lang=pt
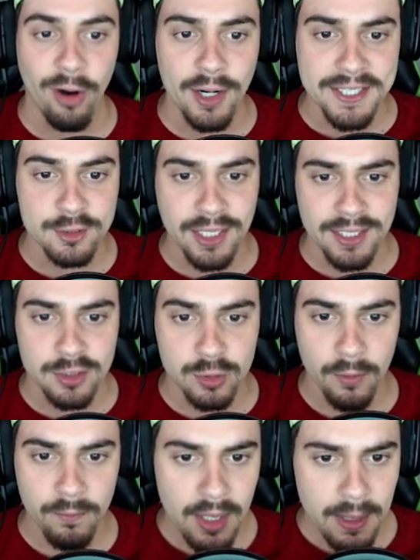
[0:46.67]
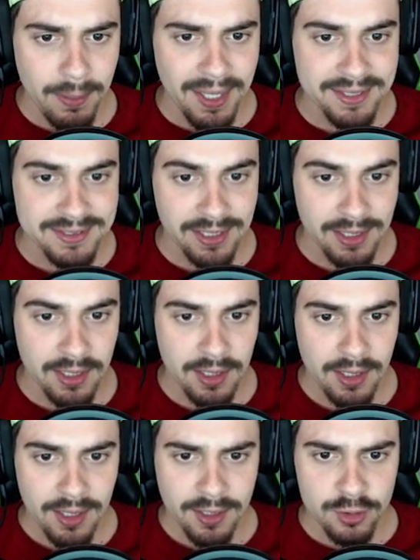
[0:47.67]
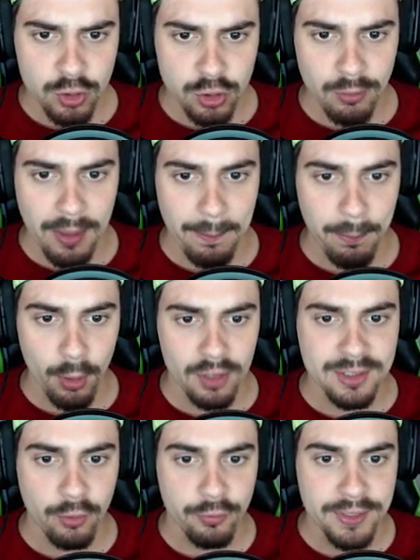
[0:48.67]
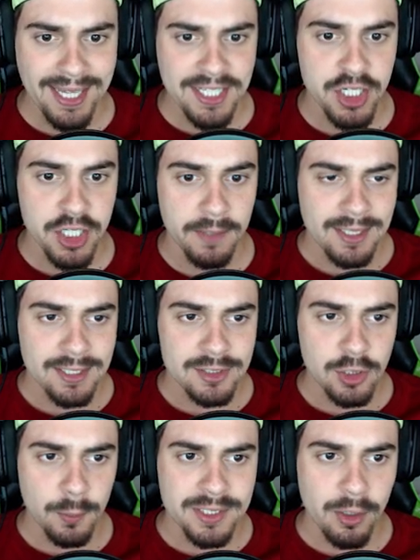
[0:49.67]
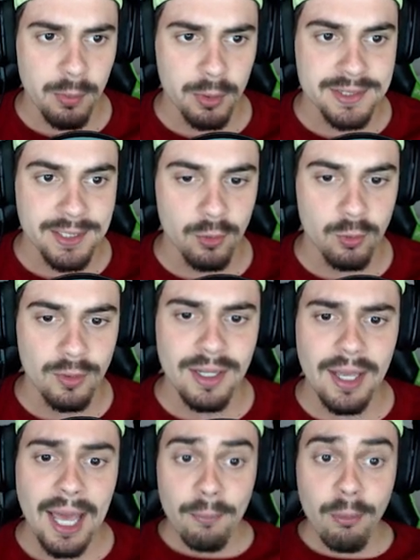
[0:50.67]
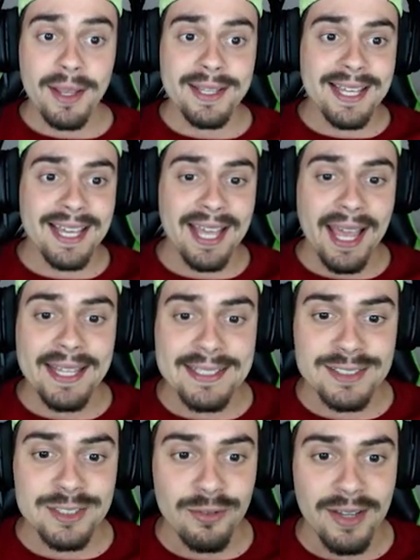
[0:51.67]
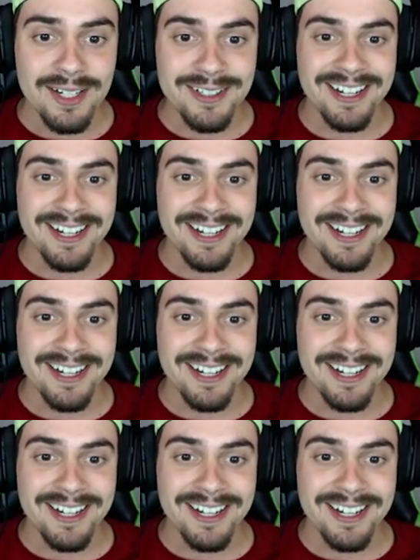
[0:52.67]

Olha isso, que isso? Beleza. Que eu sou uma bolota alfinete? Se eu apertar o botão... Ah, uai, que que é isso, velho?